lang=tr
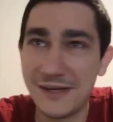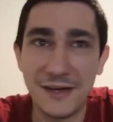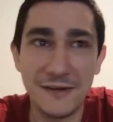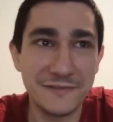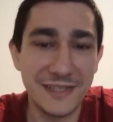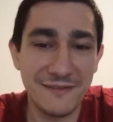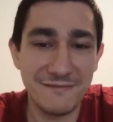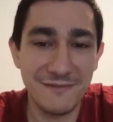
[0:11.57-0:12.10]

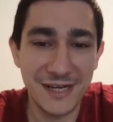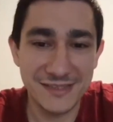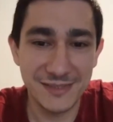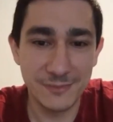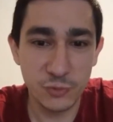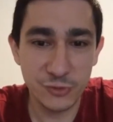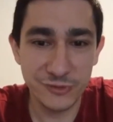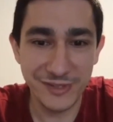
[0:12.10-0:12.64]
haftam
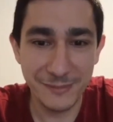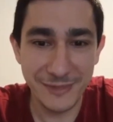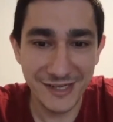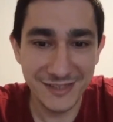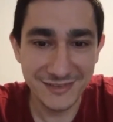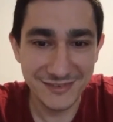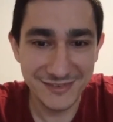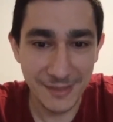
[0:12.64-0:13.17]
varsa
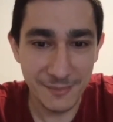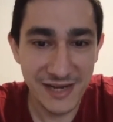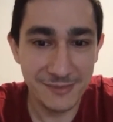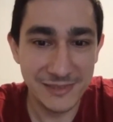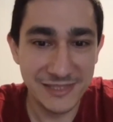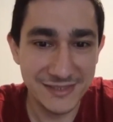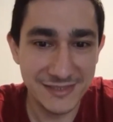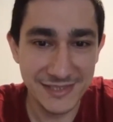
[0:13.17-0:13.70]
muhtemelen temel
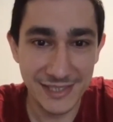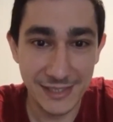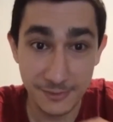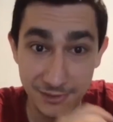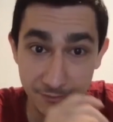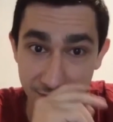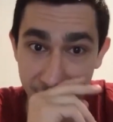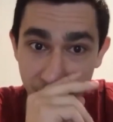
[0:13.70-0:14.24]
bilgisayar
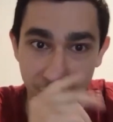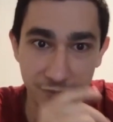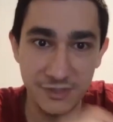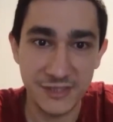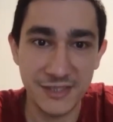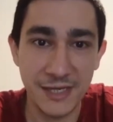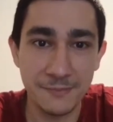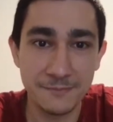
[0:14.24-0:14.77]
bilimleri
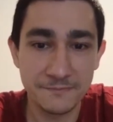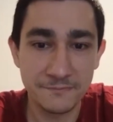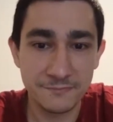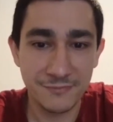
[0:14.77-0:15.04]
konularına